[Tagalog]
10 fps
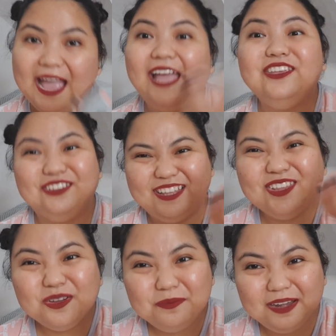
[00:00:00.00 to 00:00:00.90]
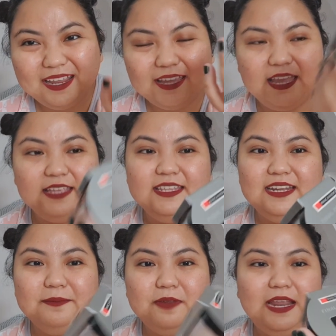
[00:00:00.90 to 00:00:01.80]
ayun, adoble. Eh, hindi
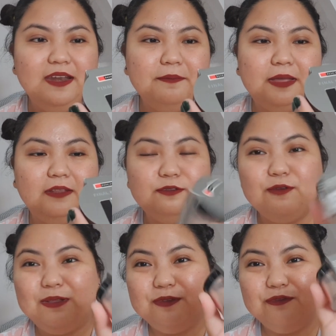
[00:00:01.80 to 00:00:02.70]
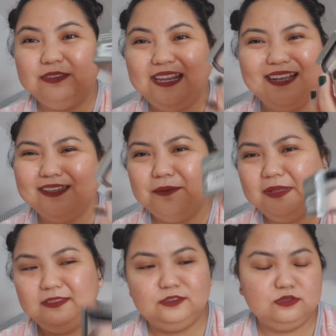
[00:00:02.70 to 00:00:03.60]
na, wala naman. 150 lang
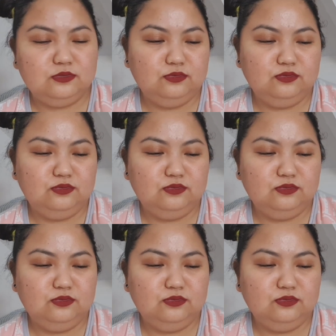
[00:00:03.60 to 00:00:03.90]
naman to. So,